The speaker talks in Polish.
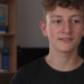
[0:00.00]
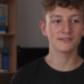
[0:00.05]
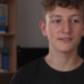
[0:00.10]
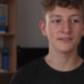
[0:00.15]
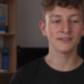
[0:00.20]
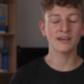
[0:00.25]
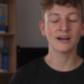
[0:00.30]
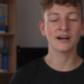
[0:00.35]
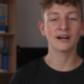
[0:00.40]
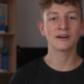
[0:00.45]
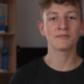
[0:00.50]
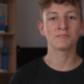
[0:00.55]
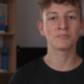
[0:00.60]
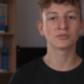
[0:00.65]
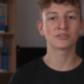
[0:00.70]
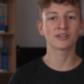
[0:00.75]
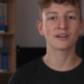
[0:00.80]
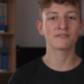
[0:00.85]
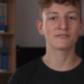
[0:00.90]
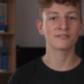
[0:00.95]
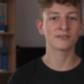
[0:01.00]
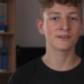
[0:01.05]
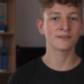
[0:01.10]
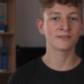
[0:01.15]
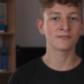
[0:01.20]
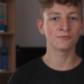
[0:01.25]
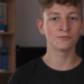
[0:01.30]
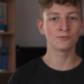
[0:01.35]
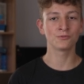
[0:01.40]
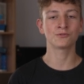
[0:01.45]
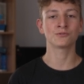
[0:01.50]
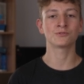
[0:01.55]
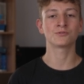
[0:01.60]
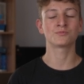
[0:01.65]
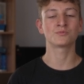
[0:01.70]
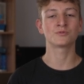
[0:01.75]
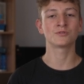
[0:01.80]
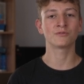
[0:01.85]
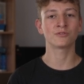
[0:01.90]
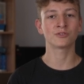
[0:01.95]
ja potrafię usiąść
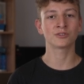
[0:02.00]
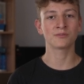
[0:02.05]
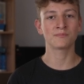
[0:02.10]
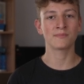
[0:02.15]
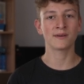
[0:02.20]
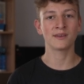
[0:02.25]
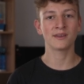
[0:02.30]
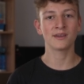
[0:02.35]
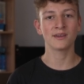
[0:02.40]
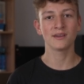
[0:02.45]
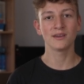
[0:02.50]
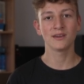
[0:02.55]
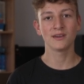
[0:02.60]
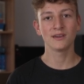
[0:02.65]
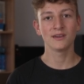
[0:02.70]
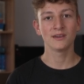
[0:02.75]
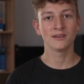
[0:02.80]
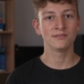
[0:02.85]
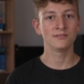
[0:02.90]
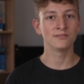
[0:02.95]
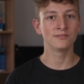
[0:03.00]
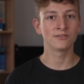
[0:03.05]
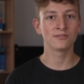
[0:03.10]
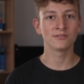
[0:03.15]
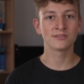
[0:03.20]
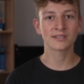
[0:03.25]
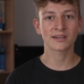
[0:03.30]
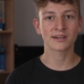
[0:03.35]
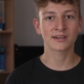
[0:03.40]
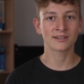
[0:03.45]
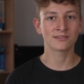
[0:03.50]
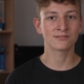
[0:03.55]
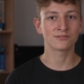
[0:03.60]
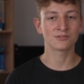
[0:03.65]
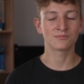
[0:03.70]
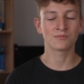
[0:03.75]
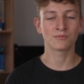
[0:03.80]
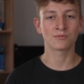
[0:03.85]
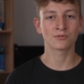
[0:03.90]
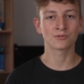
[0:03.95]
przy fortepianie no i zagrać
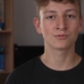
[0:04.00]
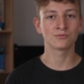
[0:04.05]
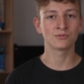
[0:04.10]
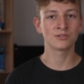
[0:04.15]
coś. Po prostu